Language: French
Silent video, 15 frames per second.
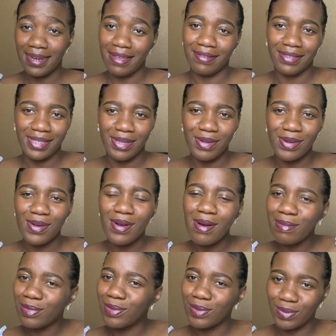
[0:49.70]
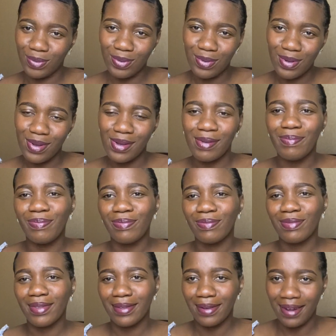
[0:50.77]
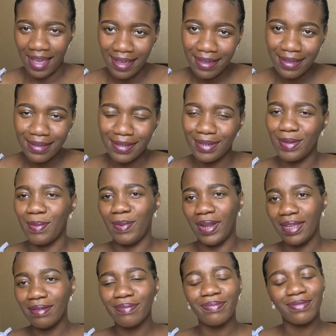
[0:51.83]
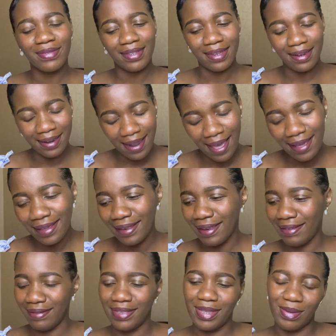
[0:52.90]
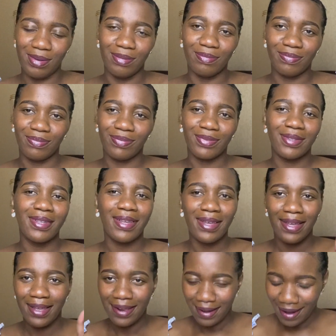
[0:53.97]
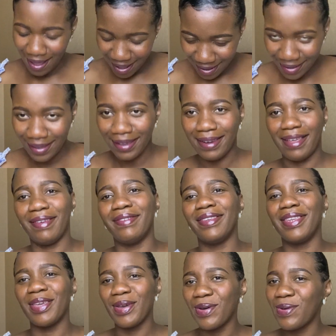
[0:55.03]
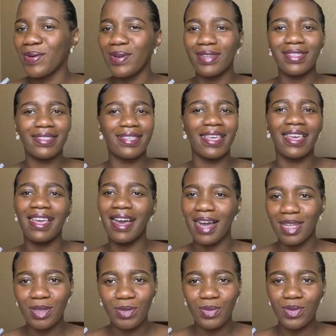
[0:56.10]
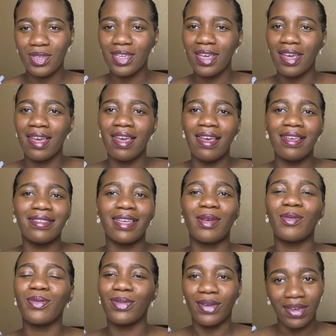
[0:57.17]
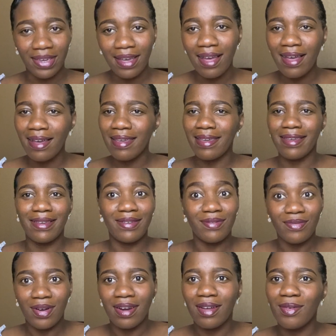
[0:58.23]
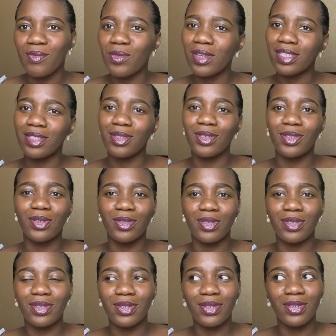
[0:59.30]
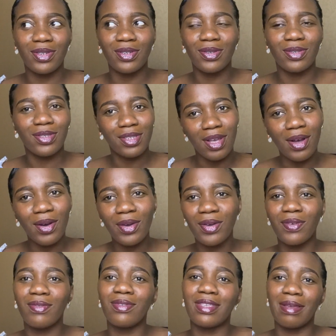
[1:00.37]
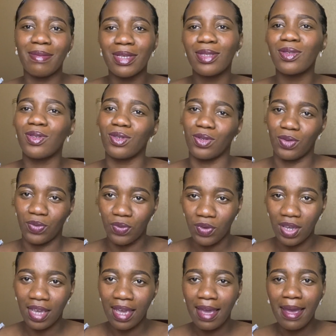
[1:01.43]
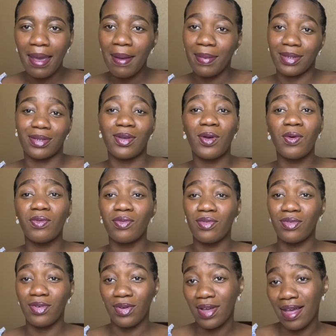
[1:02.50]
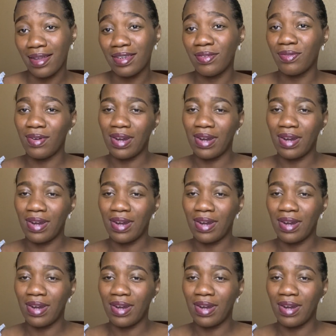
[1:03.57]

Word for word: la vidéo comme toujours. Like, s'il te plaît. Like la vidéo. Like la vidéo, c'est gratuit coûte rien et voilà, au moins, je, sens que vous aimez ce que je fais. Parce que quand vous regardez, vous